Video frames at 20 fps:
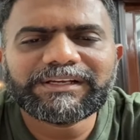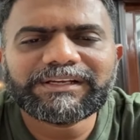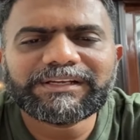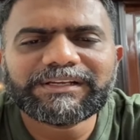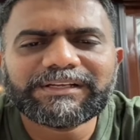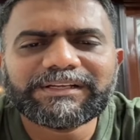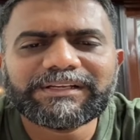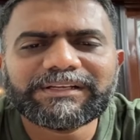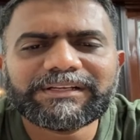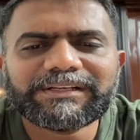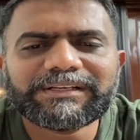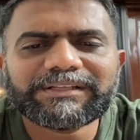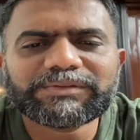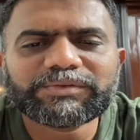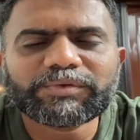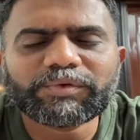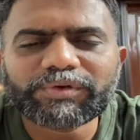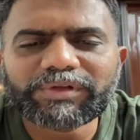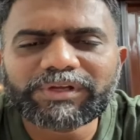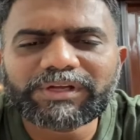uh,
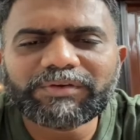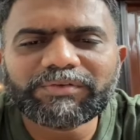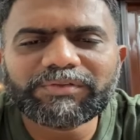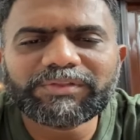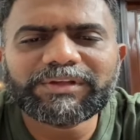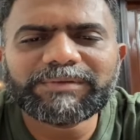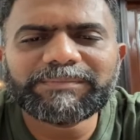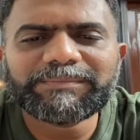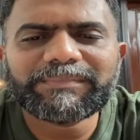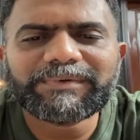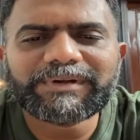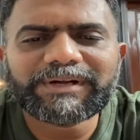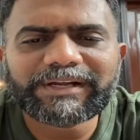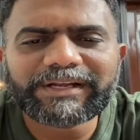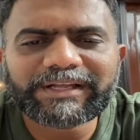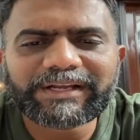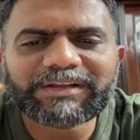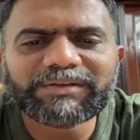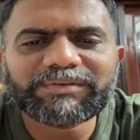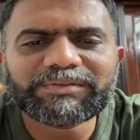తోడుగా ఉందాం
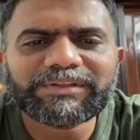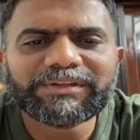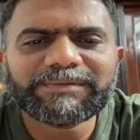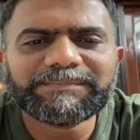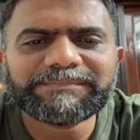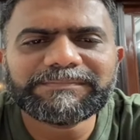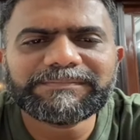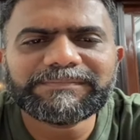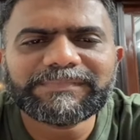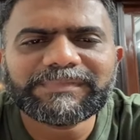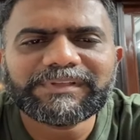అండగా ఉందాం